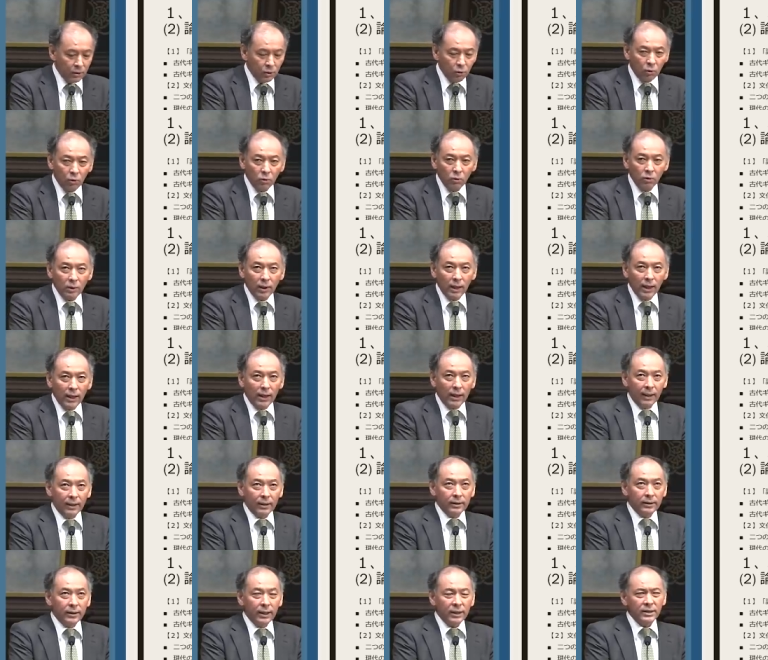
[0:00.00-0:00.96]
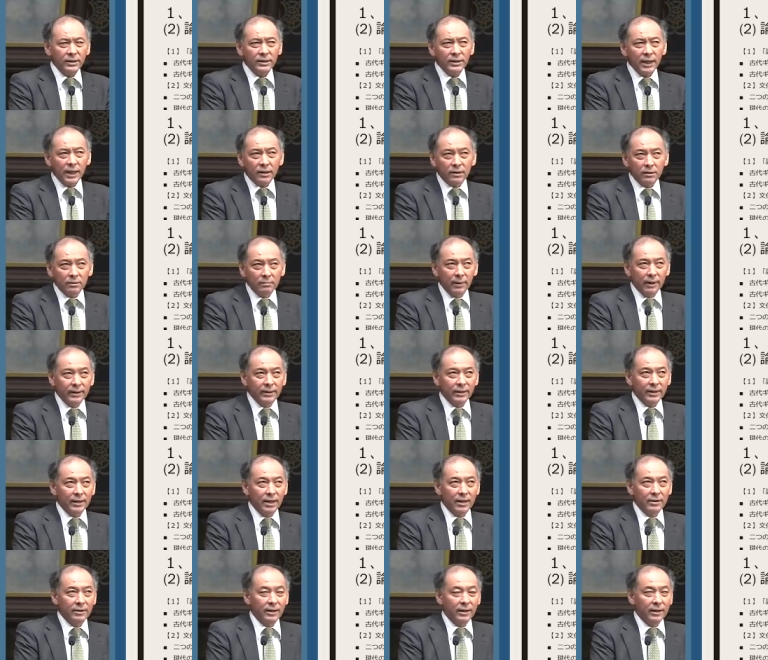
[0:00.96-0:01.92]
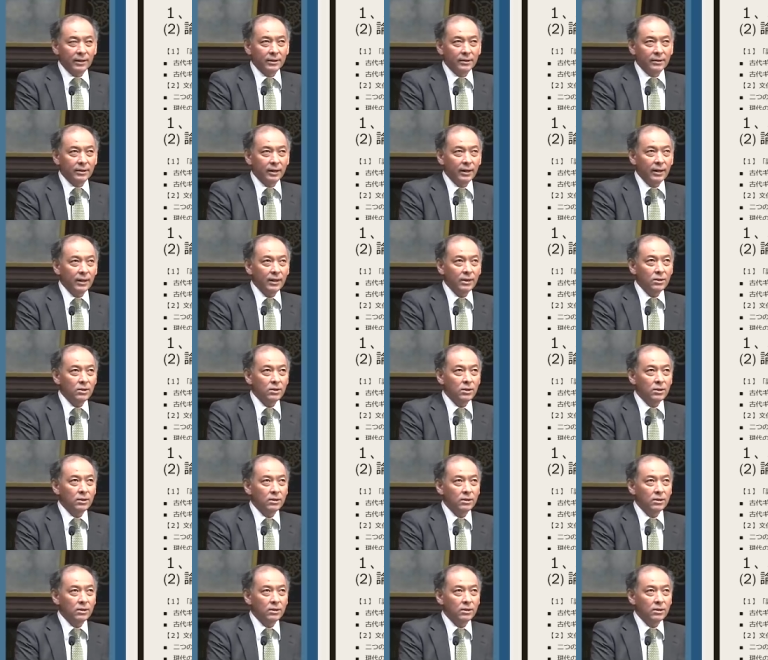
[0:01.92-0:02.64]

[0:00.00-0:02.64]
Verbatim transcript: ところが哲学真ん中くらいにして、